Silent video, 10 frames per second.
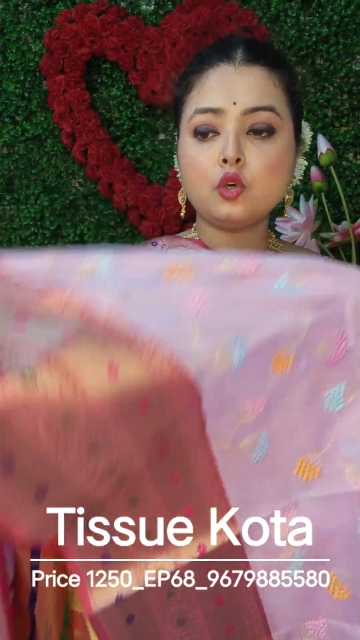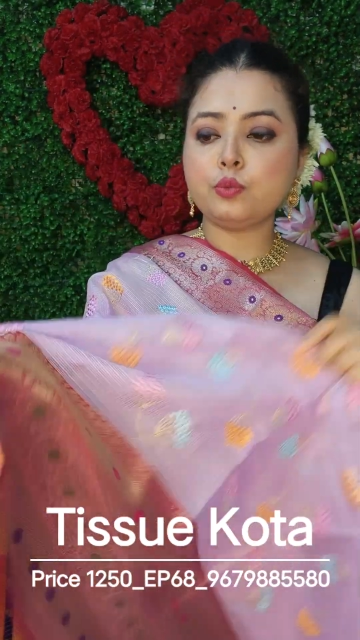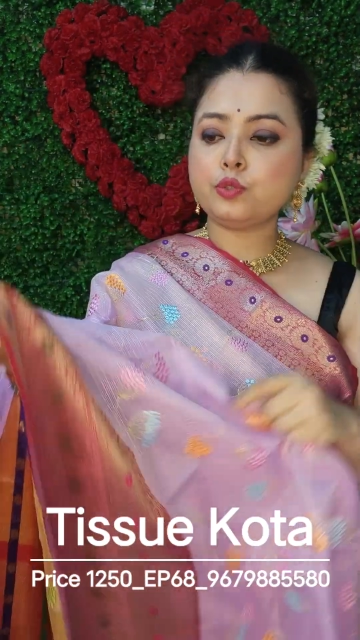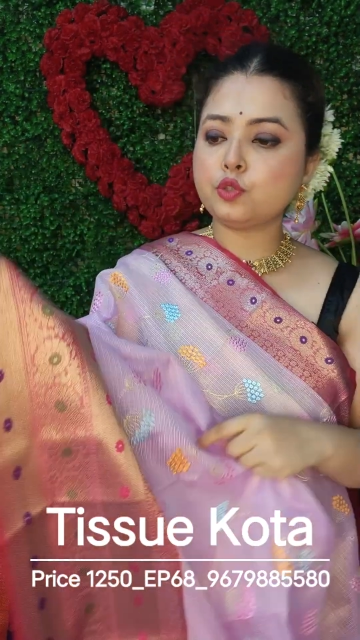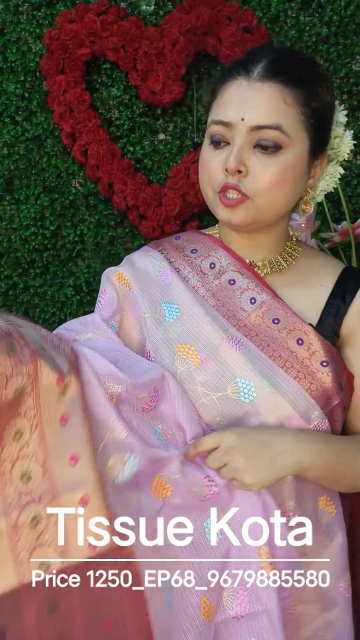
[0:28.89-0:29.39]

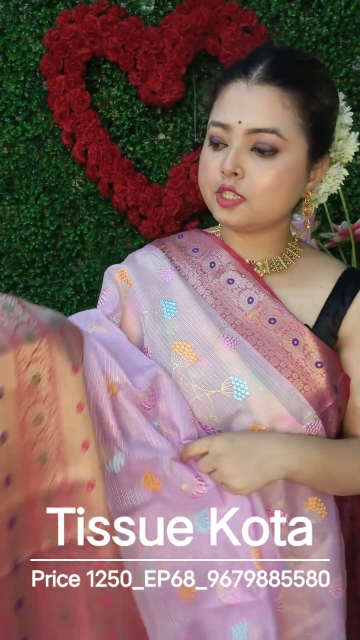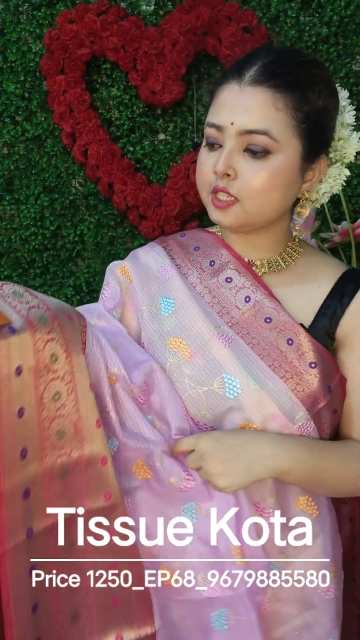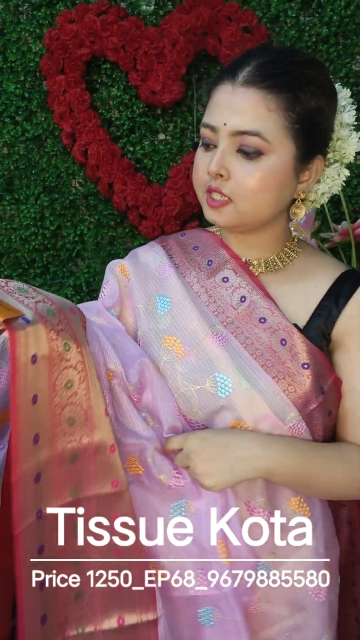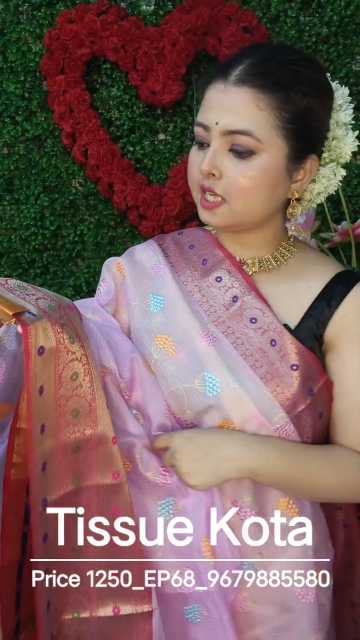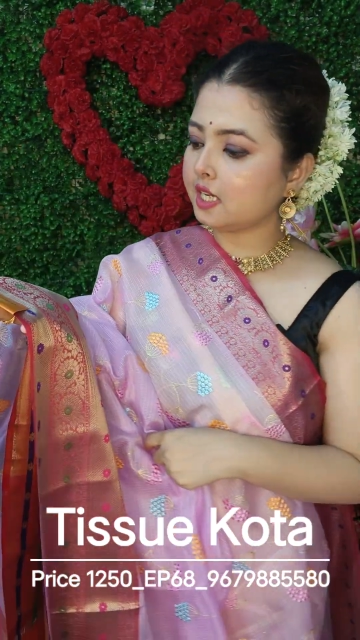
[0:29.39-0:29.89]
खूबसूरत
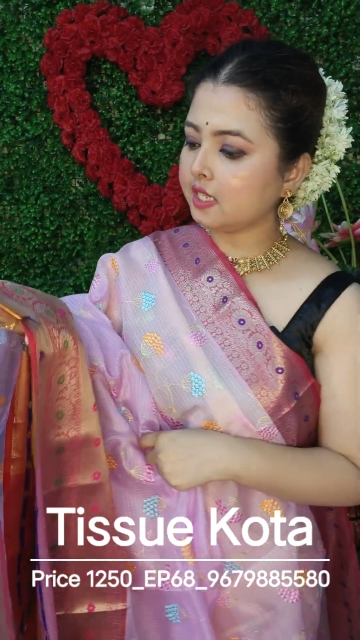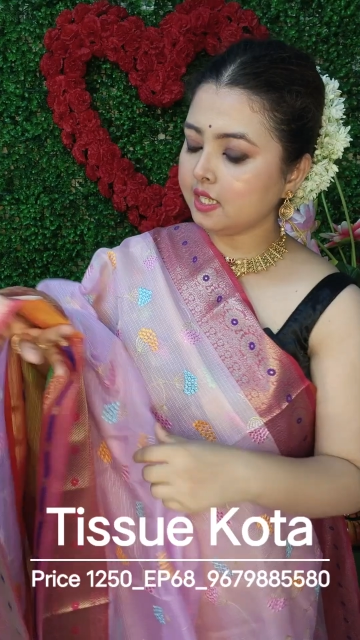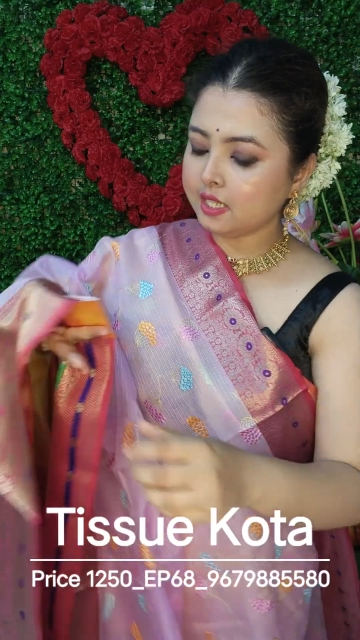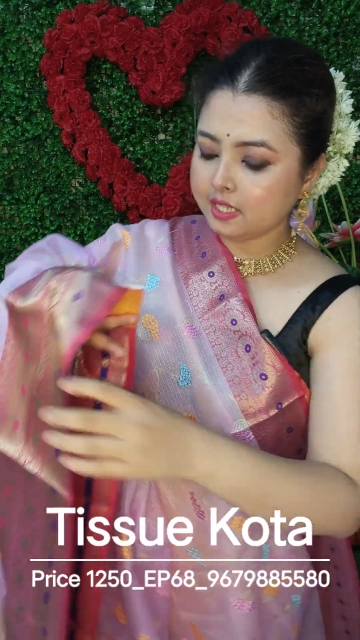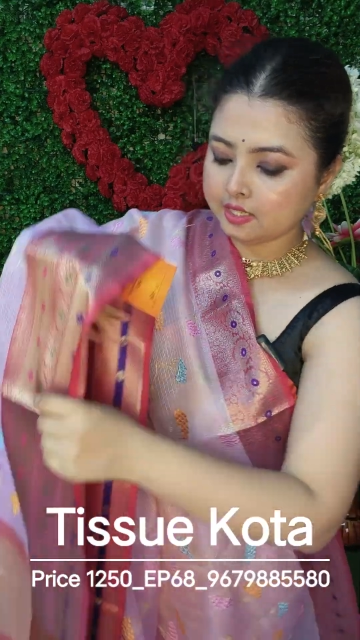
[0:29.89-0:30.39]
सा
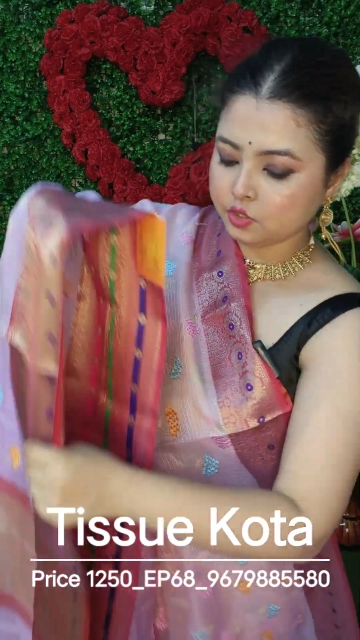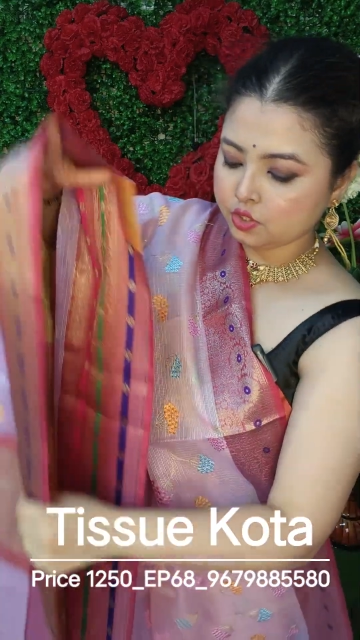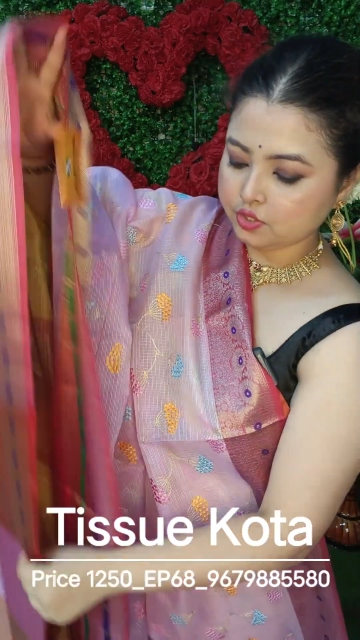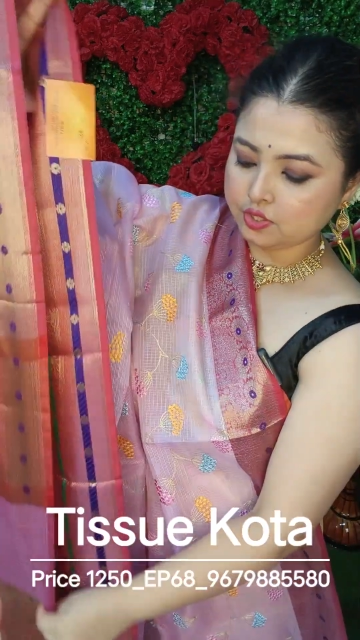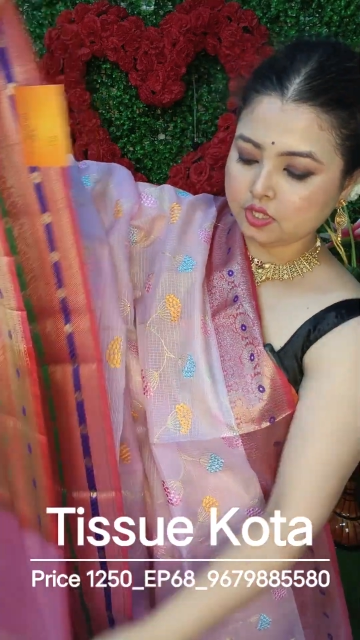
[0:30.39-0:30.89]
साड़ी
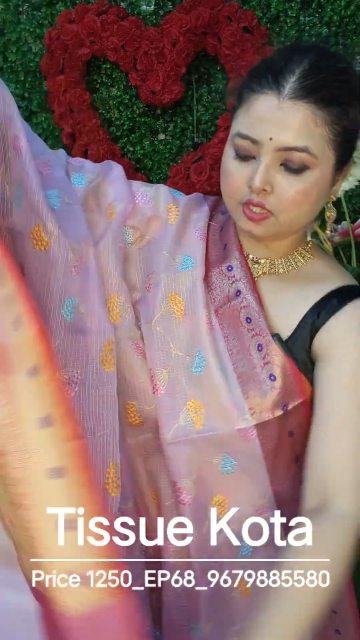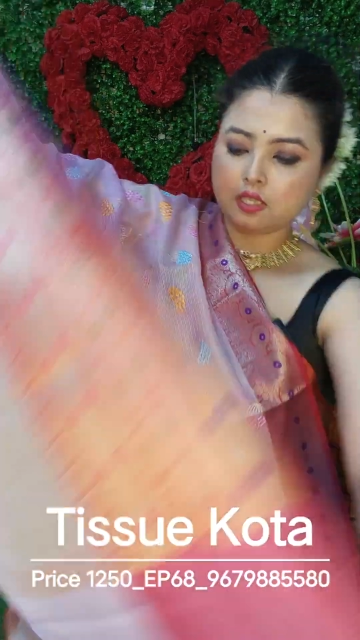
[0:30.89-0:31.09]
जस्ट